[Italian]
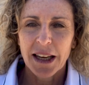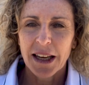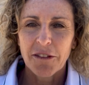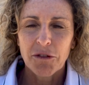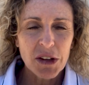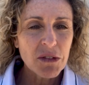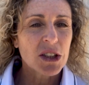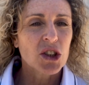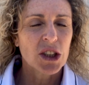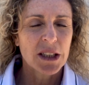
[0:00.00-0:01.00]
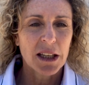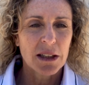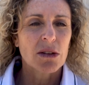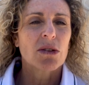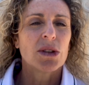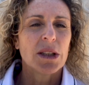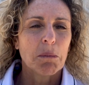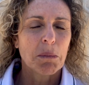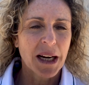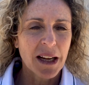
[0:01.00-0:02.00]
eh, viverci dentro, di
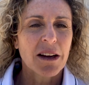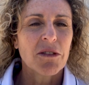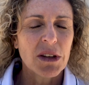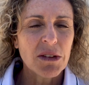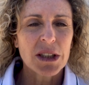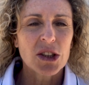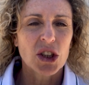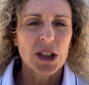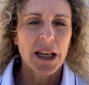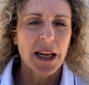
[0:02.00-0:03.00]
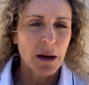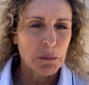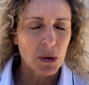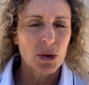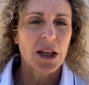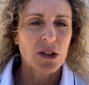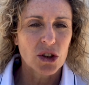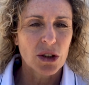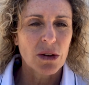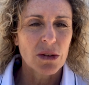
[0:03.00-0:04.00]
imparare a viverci e a
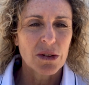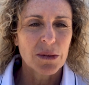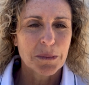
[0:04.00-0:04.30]
proteggerlo.